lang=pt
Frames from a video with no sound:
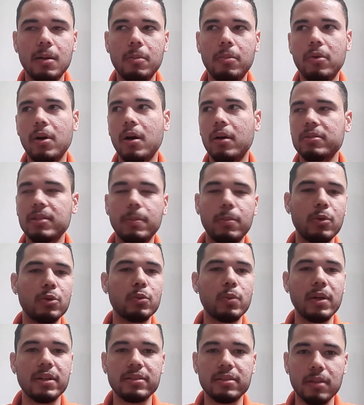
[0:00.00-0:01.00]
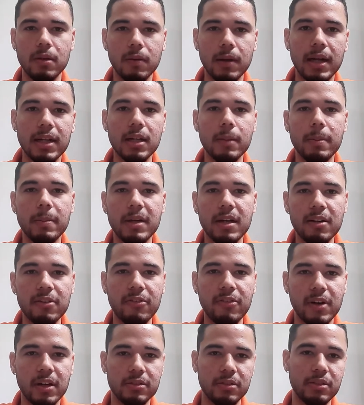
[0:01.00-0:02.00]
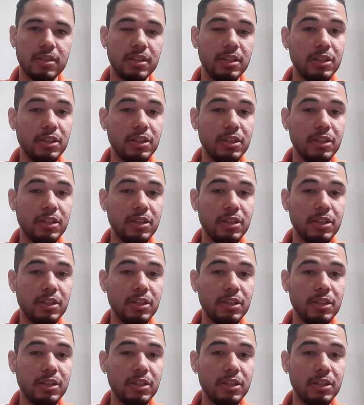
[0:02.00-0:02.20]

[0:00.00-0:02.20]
por causa da pontuação lá da primeira fase.